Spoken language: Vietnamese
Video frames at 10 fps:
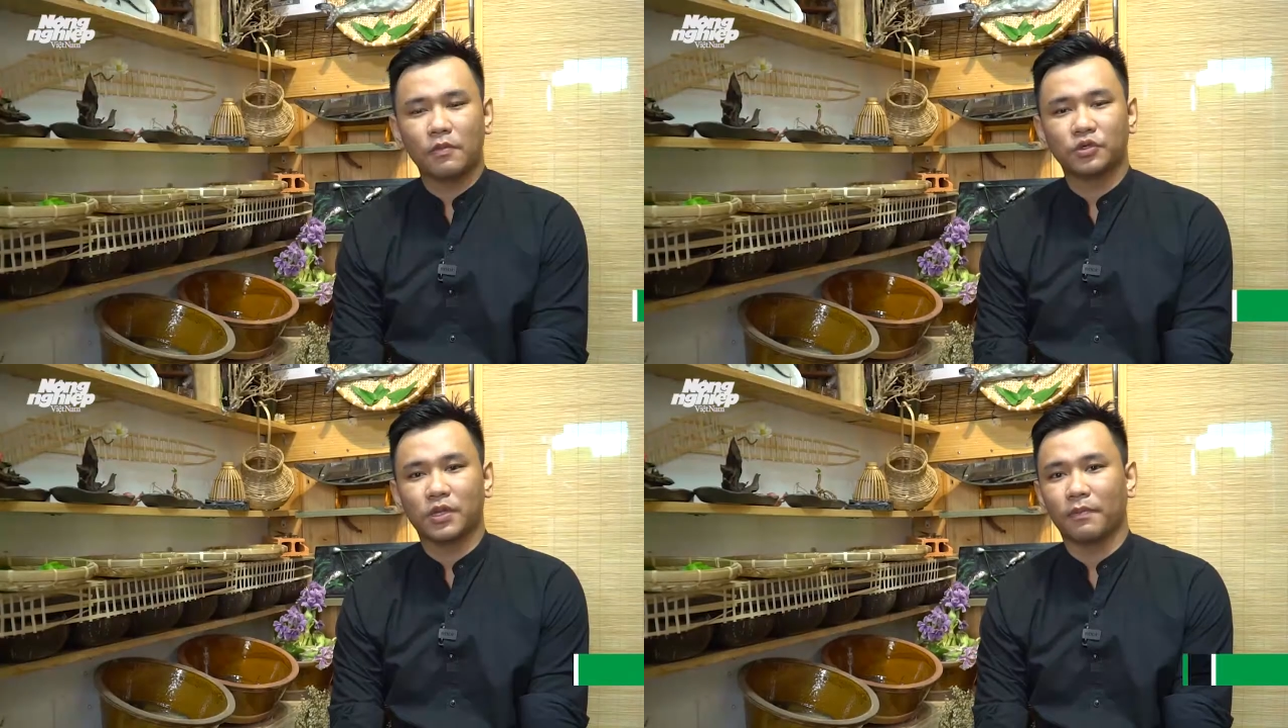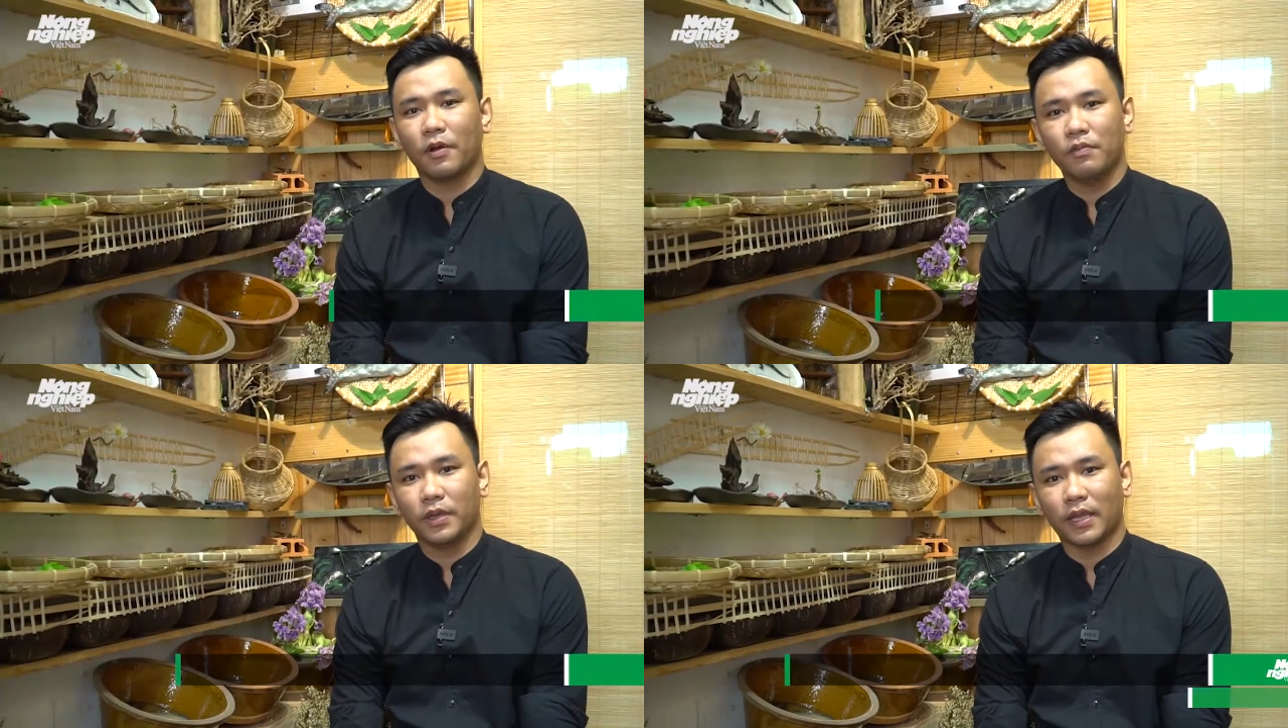bộ sưu tập
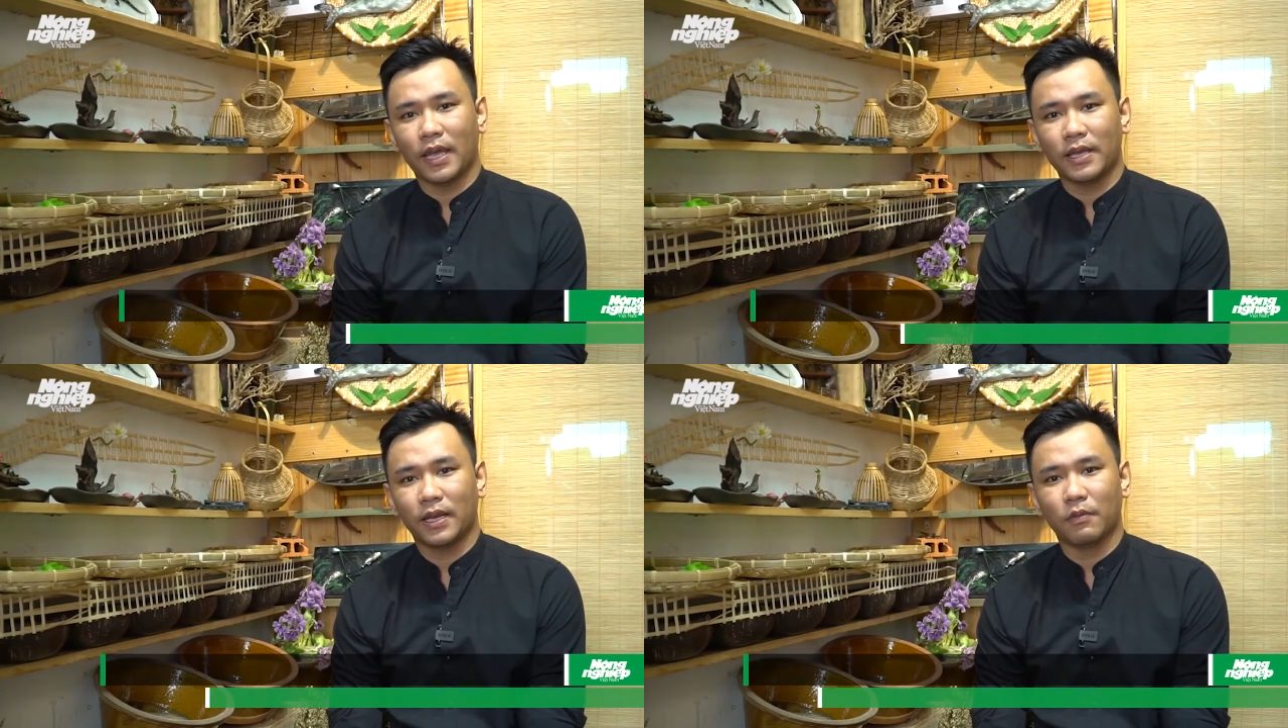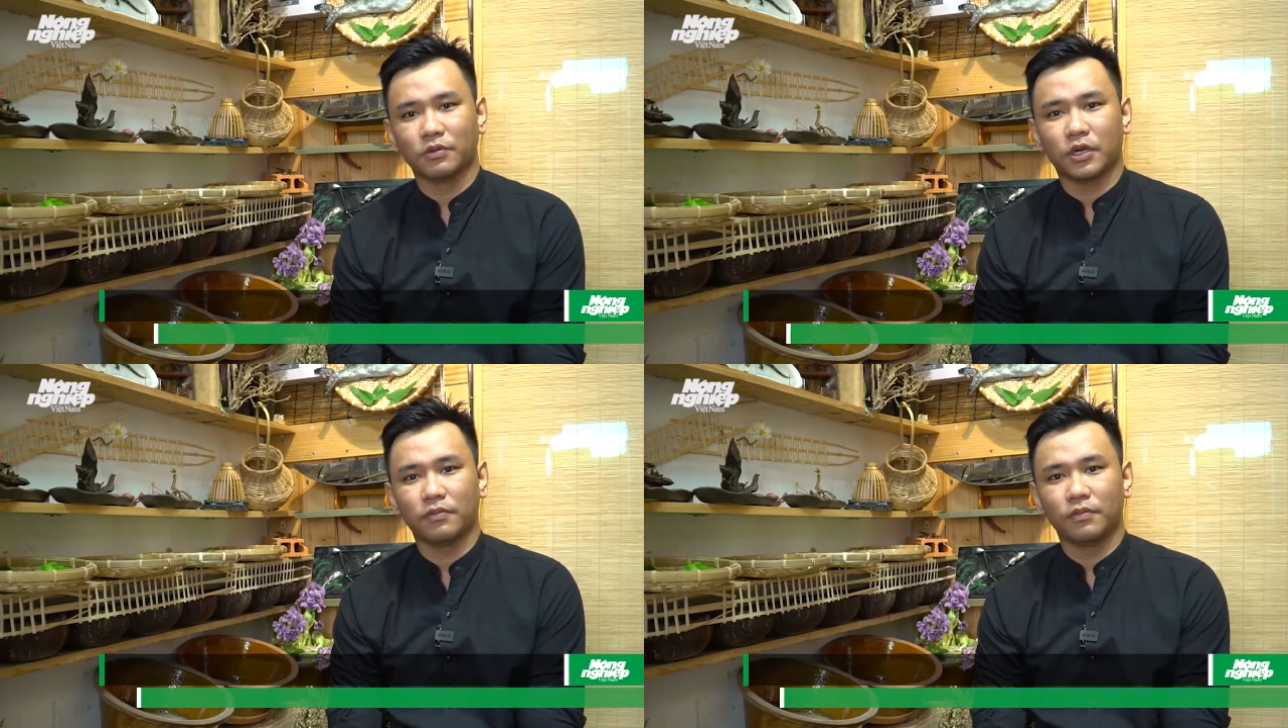gốc miền Tây là một
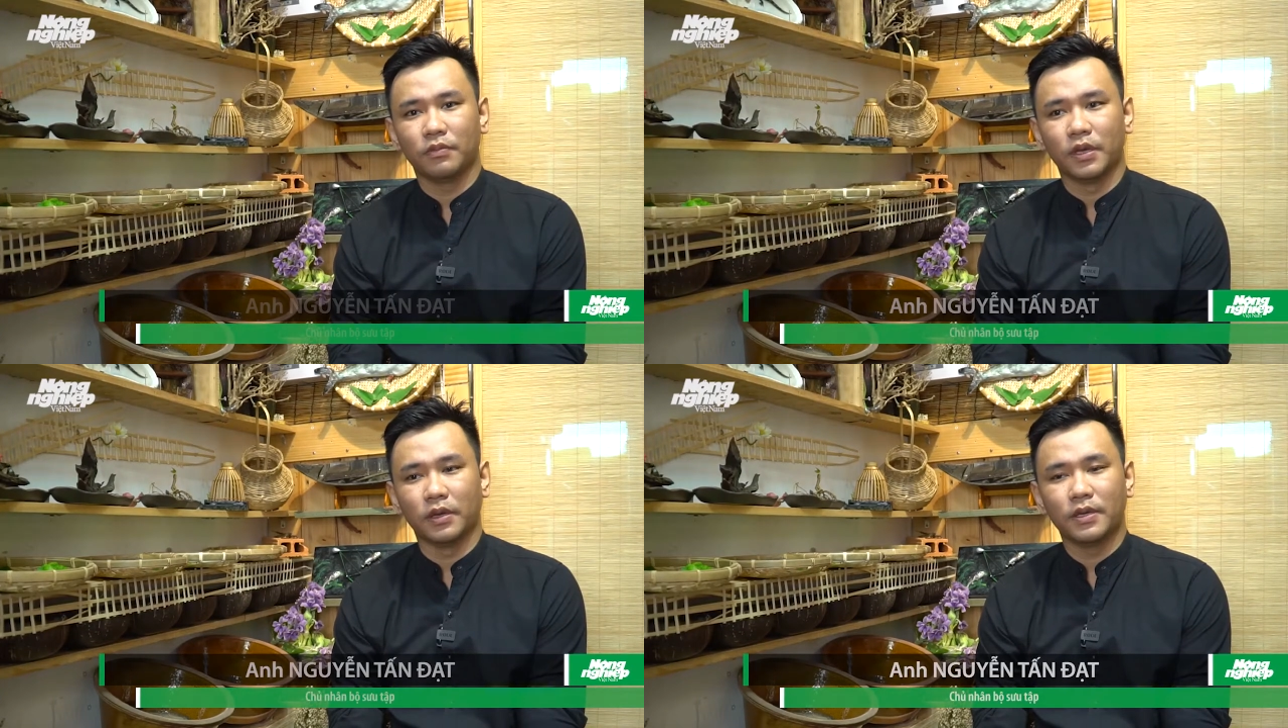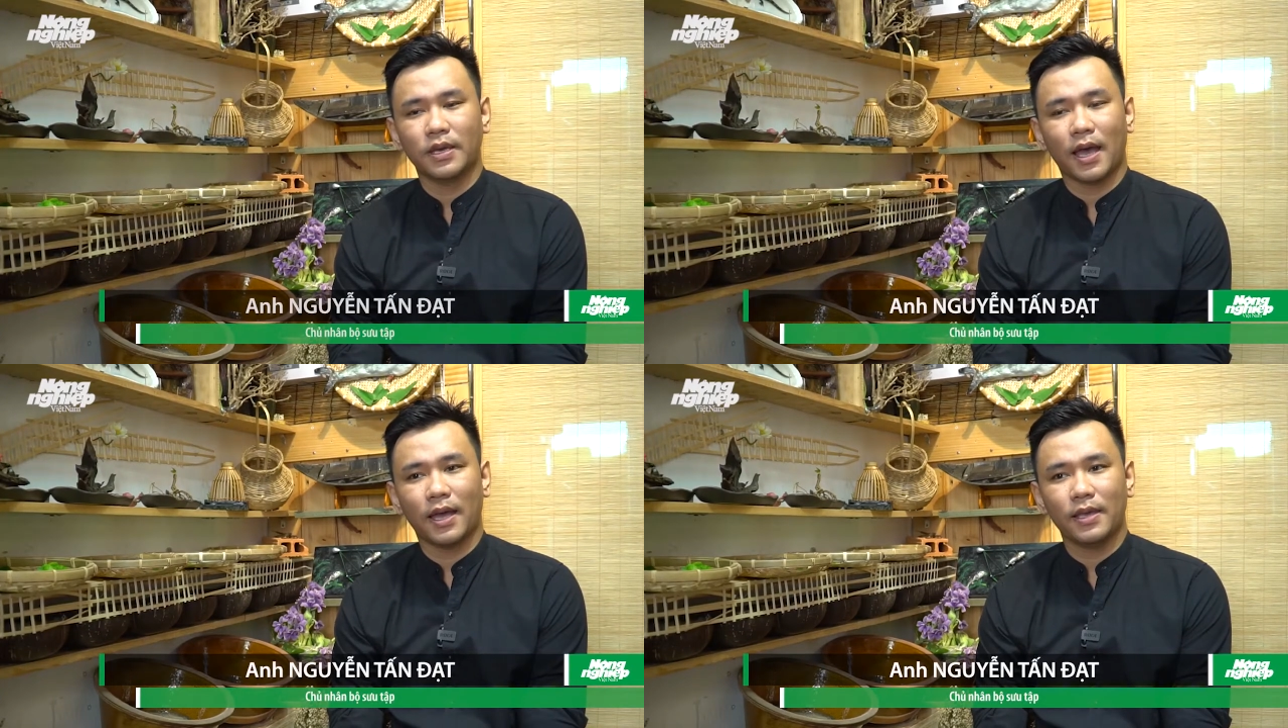trong những
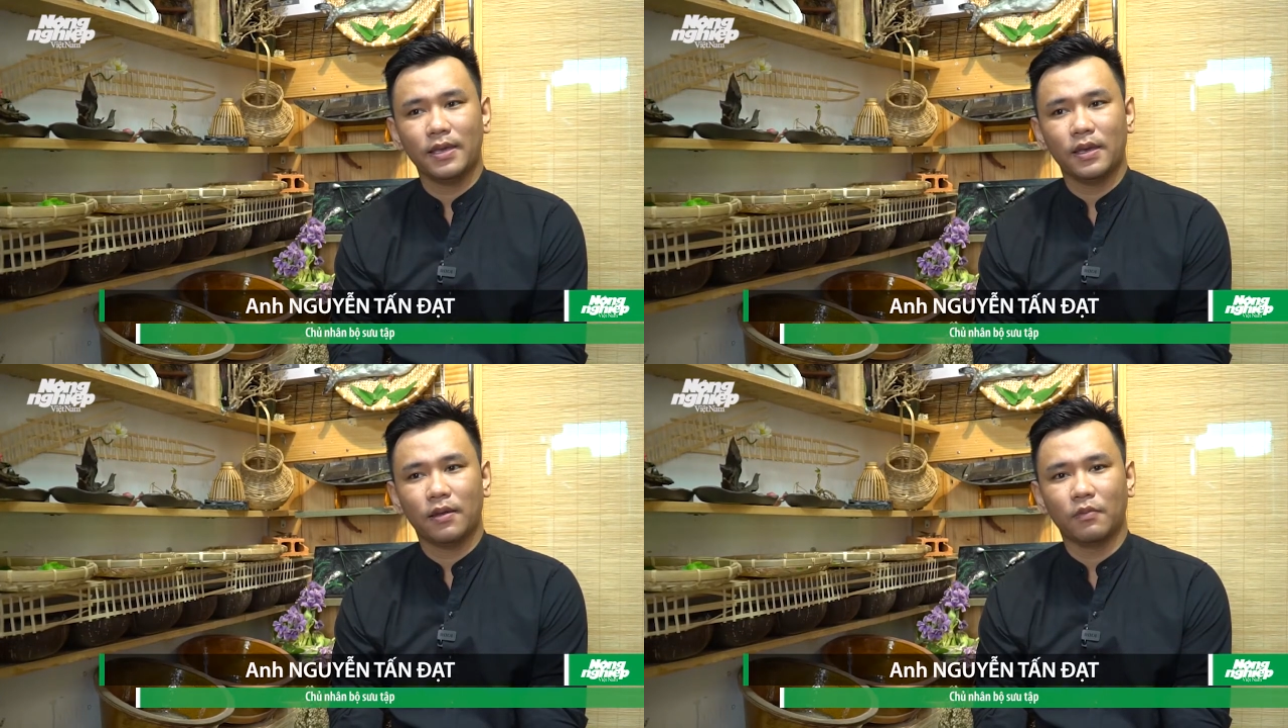cái ờ,